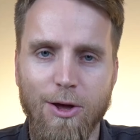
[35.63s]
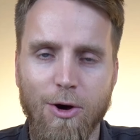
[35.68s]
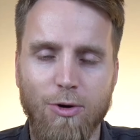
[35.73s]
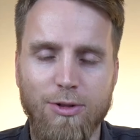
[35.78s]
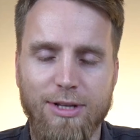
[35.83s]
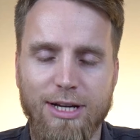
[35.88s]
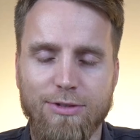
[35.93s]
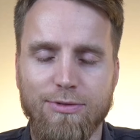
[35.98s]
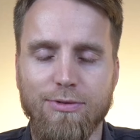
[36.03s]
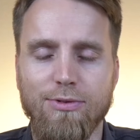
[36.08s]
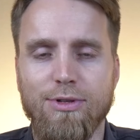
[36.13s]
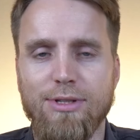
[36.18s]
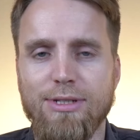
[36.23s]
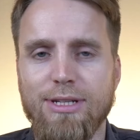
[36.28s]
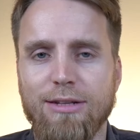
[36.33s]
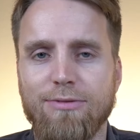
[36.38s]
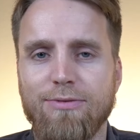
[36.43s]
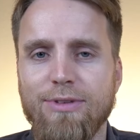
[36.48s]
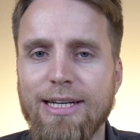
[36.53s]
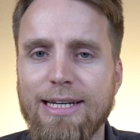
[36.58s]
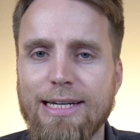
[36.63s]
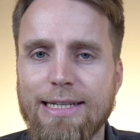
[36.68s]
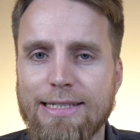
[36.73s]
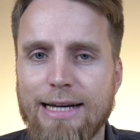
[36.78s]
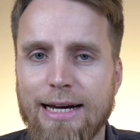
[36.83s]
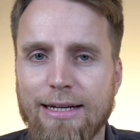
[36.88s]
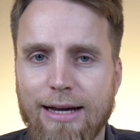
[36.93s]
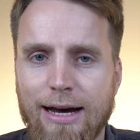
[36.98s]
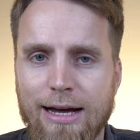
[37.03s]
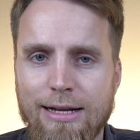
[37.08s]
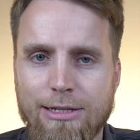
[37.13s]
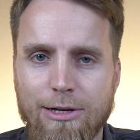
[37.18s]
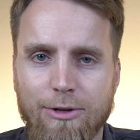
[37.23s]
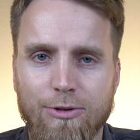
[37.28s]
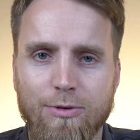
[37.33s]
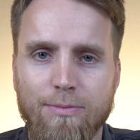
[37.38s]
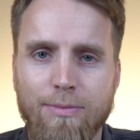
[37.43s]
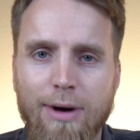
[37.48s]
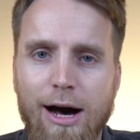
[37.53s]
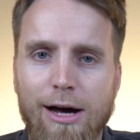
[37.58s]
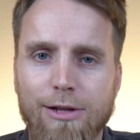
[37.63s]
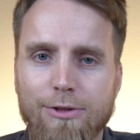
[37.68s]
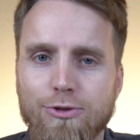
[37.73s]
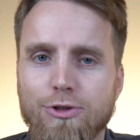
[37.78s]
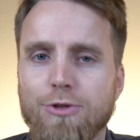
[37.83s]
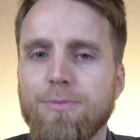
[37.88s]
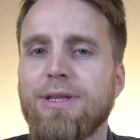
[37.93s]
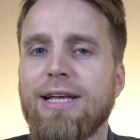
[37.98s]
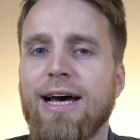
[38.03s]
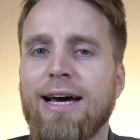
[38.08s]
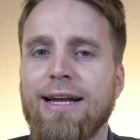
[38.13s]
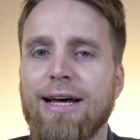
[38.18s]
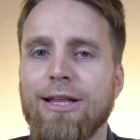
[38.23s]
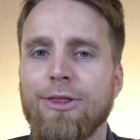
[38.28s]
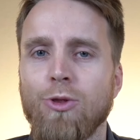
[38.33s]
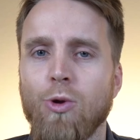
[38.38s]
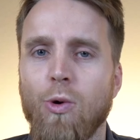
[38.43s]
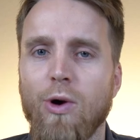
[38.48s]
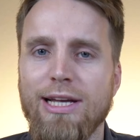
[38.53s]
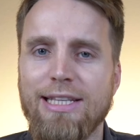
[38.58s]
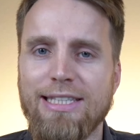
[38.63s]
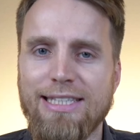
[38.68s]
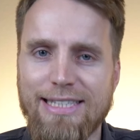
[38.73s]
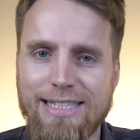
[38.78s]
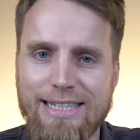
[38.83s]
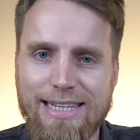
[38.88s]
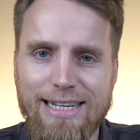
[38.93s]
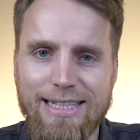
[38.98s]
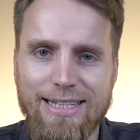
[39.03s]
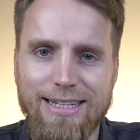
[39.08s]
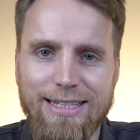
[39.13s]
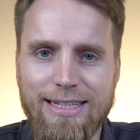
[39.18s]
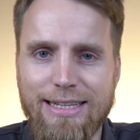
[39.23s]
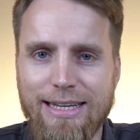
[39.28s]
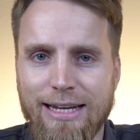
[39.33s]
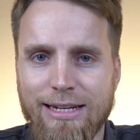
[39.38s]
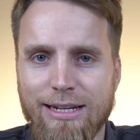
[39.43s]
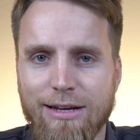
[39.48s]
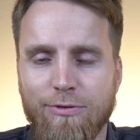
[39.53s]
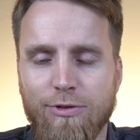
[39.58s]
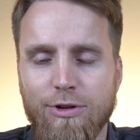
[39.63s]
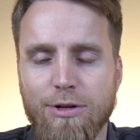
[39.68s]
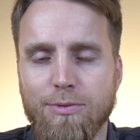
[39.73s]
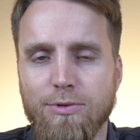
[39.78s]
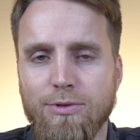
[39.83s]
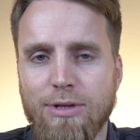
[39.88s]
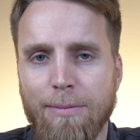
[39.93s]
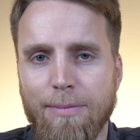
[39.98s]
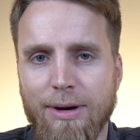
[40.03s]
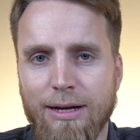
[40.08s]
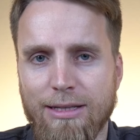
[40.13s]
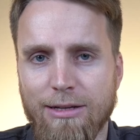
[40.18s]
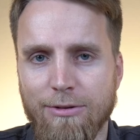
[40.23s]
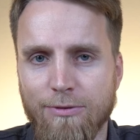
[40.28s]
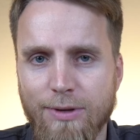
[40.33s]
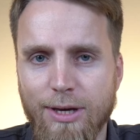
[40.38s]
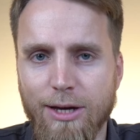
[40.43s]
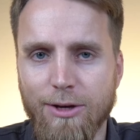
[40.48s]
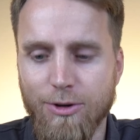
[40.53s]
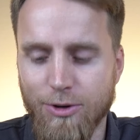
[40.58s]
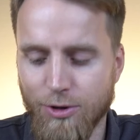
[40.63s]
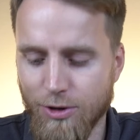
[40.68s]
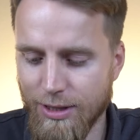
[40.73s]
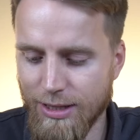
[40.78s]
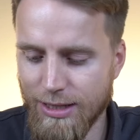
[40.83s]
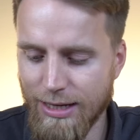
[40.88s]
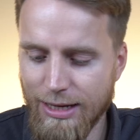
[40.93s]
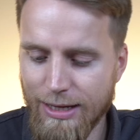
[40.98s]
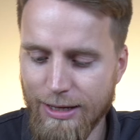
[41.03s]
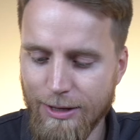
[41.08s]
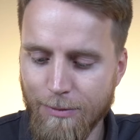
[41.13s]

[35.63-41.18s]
Und das funktioniert wie gesagt alles automatisch mit einer neuen Szene, die ihr in der Philips View aktivieren könnt.